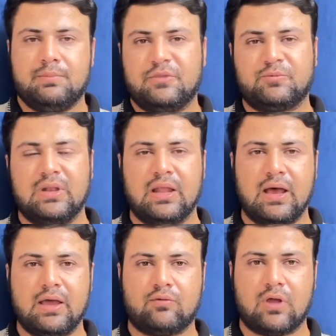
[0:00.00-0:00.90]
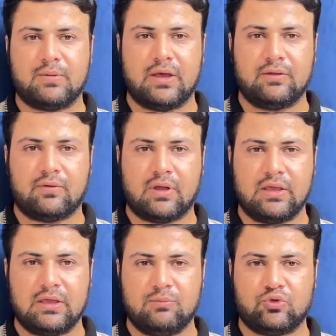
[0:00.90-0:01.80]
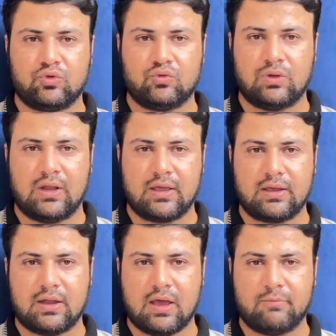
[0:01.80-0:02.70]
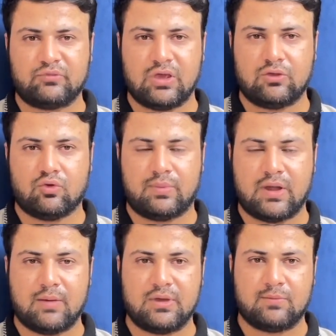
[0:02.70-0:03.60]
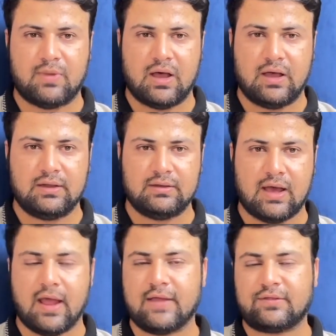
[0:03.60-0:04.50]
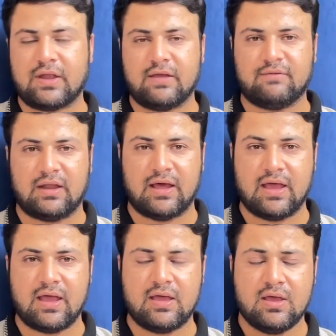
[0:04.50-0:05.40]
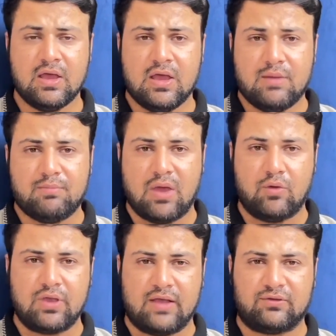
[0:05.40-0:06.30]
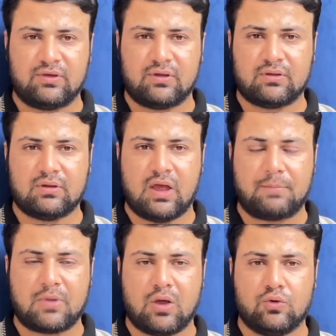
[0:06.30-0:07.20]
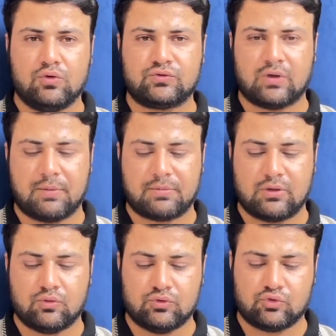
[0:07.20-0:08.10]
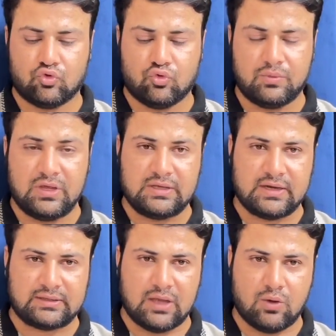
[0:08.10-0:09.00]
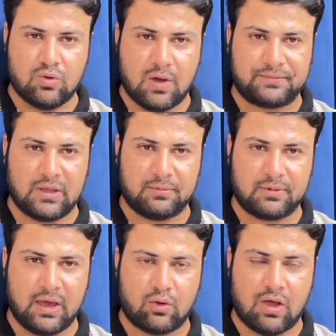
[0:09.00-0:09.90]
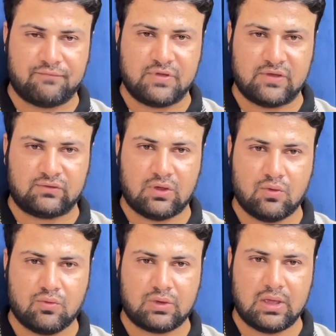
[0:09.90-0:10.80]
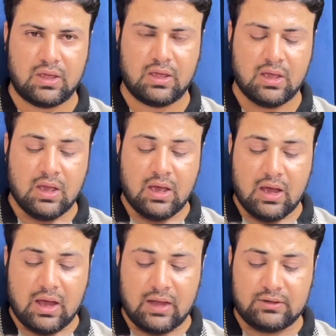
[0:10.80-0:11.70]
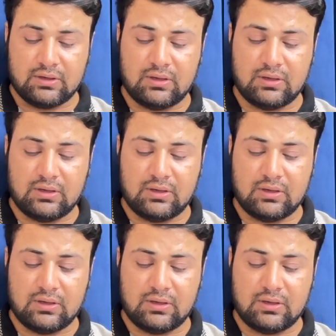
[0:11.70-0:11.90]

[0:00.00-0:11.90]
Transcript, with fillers: बसमीम शुरू अल्लाह के नाम से जो बड़ा मेहरबान नहायत रहम वाला है मैं हूं यासिर आपका होस्ट और आपका दोस्त उम्मीद करता हूं आप सब खैर आफियत से होंगे आज